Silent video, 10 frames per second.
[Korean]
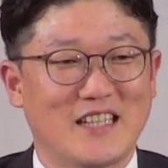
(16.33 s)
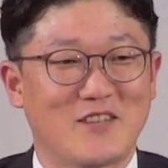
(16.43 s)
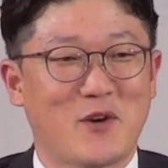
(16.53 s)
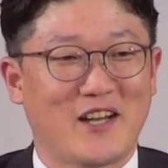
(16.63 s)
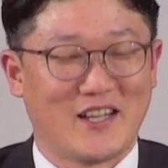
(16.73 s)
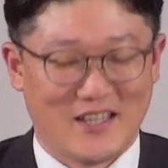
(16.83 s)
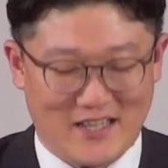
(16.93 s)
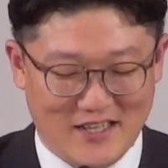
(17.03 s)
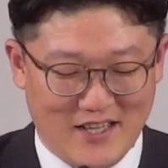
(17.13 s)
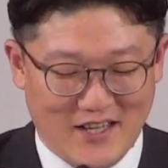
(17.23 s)

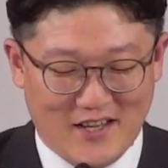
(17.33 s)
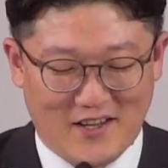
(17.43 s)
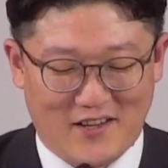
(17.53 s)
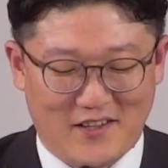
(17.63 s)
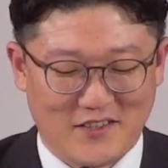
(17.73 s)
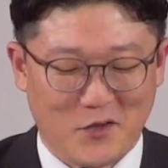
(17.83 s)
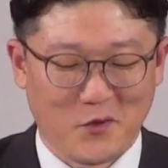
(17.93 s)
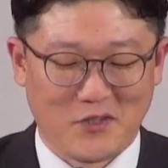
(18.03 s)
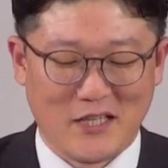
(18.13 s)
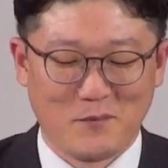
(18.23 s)
니콰라가 아,
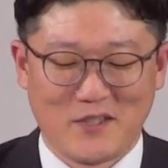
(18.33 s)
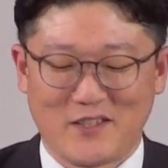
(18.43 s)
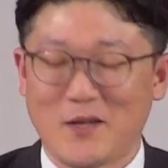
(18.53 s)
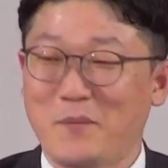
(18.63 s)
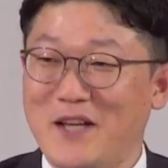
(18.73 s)
선교팀들을